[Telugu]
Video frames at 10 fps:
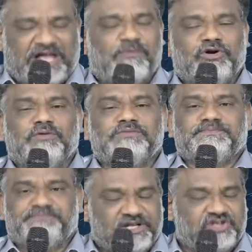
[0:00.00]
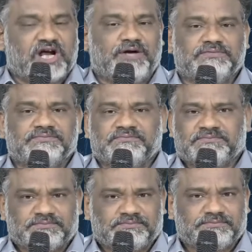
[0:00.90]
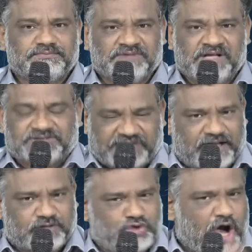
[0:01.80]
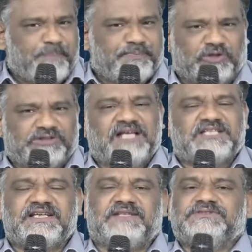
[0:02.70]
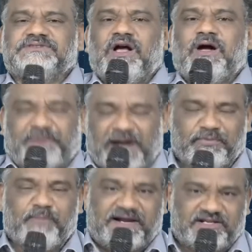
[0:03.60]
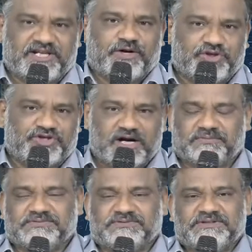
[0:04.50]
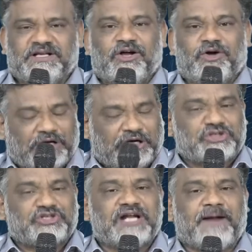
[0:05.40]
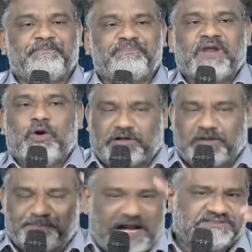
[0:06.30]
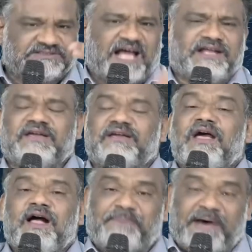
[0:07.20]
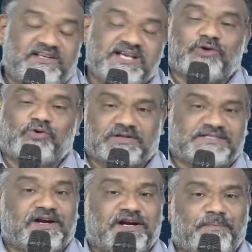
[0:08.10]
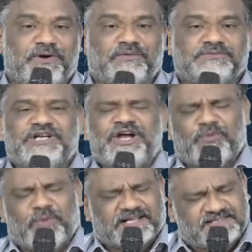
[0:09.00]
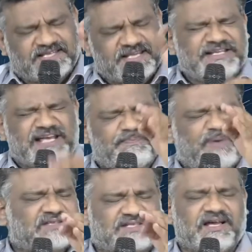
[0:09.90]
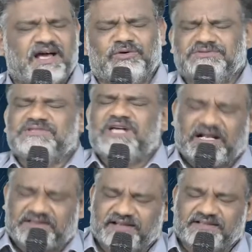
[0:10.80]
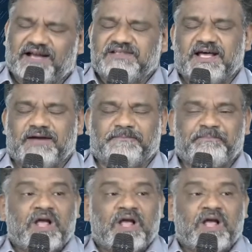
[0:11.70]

దేవుడు పిలిచాడు తన జాబ్ను వదిలేసి ప్రభు పరిచర్యకు వచ్చాడు ఒక రోజున ఒక ప్రాంతానికి పరిచర్య కోసం వెళ్ళినప్పుడు ఒక సీనియర్ పాస్టర్ గారు అతన్ని కలిశారు